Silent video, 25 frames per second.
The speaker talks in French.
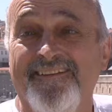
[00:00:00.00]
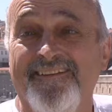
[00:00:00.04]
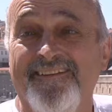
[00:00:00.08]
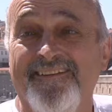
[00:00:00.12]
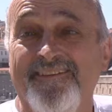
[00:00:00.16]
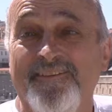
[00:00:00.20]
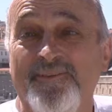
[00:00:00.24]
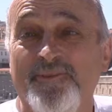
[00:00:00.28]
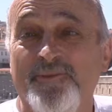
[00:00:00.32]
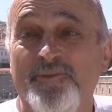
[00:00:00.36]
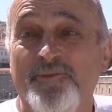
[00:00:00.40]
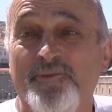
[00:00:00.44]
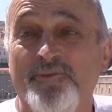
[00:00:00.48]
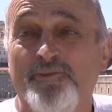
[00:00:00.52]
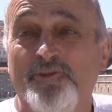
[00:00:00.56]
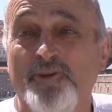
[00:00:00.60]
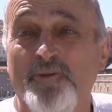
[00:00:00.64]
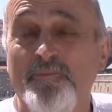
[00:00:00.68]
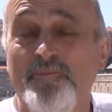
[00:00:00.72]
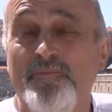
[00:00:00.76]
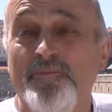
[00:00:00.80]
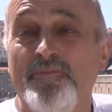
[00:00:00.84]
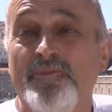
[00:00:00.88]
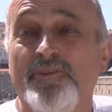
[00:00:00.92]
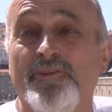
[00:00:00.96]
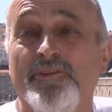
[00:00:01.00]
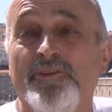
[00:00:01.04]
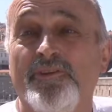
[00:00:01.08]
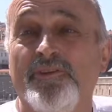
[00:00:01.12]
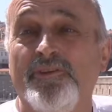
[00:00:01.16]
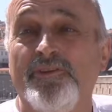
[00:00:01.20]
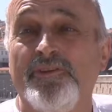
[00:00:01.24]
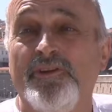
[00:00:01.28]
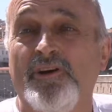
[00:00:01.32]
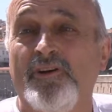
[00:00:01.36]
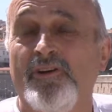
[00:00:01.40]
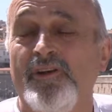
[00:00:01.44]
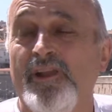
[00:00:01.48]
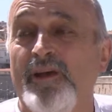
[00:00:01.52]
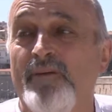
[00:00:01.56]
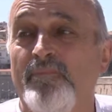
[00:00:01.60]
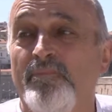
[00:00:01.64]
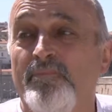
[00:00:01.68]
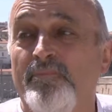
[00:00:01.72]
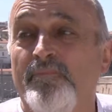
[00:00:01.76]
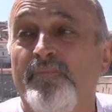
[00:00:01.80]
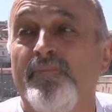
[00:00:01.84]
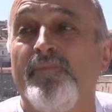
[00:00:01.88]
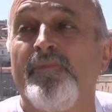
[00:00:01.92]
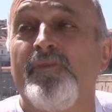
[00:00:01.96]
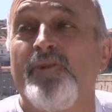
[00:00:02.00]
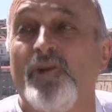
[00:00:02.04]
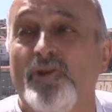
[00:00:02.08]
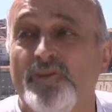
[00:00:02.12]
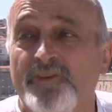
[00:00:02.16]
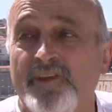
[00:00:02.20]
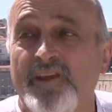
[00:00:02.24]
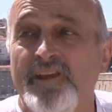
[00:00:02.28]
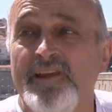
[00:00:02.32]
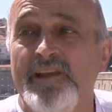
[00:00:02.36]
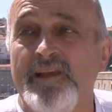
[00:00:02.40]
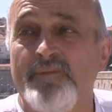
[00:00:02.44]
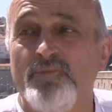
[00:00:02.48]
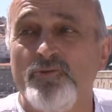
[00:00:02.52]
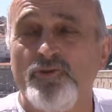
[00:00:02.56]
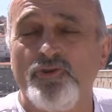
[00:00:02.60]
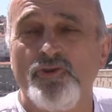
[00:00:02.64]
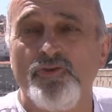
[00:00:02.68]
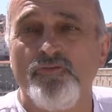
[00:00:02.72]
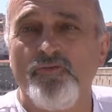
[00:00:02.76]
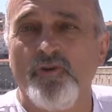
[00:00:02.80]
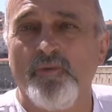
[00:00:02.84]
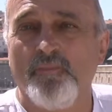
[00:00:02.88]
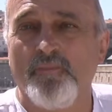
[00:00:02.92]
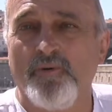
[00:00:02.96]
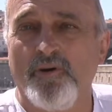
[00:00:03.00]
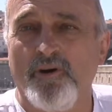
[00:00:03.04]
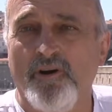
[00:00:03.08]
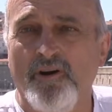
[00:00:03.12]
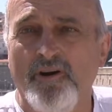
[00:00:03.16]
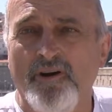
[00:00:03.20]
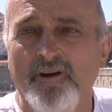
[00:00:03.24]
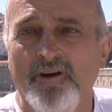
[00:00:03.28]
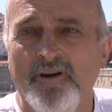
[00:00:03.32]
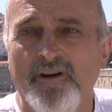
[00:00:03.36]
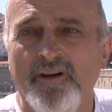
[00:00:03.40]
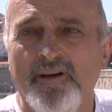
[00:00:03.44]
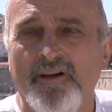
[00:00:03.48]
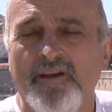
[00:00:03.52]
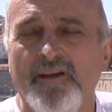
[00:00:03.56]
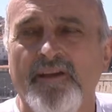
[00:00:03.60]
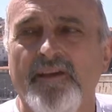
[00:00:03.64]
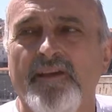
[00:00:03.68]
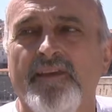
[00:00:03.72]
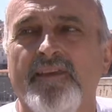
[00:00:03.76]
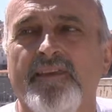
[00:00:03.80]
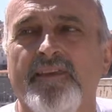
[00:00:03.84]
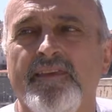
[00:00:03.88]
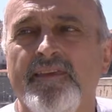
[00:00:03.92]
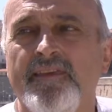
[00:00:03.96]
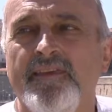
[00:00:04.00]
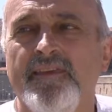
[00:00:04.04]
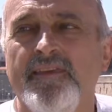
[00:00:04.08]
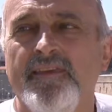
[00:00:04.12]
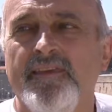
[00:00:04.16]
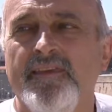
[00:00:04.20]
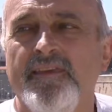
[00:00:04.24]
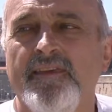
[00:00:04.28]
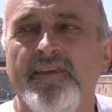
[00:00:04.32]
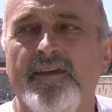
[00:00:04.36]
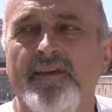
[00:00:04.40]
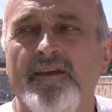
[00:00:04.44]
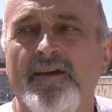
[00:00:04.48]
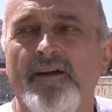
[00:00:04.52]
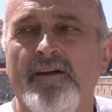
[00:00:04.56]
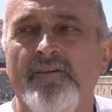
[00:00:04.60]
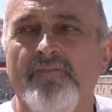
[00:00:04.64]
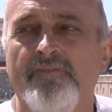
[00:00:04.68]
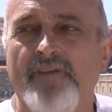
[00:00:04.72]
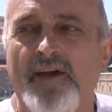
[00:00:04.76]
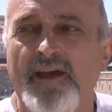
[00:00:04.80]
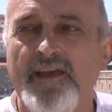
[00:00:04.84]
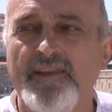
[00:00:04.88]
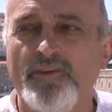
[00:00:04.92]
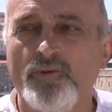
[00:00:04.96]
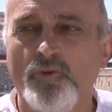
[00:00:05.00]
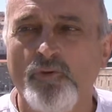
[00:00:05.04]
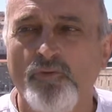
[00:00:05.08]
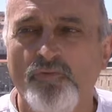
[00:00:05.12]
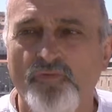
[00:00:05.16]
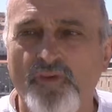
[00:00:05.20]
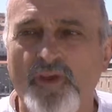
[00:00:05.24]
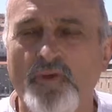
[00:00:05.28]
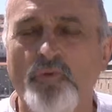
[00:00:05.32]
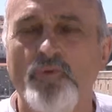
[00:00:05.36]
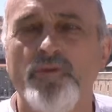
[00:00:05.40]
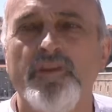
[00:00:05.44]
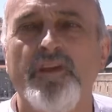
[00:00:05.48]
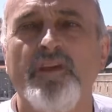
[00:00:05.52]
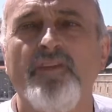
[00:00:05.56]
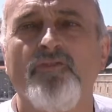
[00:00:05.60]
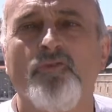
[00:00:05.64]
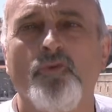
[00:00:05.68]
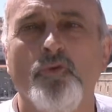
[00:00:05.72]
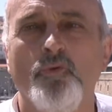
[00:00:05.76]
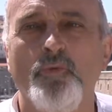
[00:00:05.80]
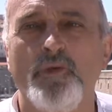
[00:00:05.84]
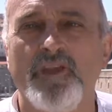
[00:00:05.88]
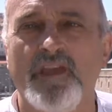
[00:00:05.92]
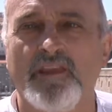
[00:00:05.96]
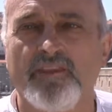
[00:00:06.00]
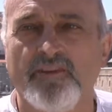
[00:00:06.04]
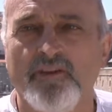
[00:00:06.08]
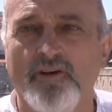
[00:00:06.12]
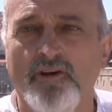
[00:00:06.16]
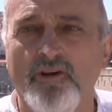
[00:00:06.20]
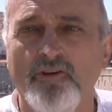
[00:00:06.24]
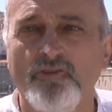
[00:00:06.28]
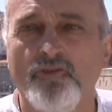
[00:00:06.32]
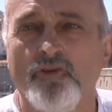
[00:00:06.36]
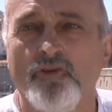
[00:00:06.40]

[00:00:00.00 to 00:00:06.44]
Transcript: Nous sommes dans l'entrée de la bouche du Vieux-Port qui va être verrouillée sous Louis XIV en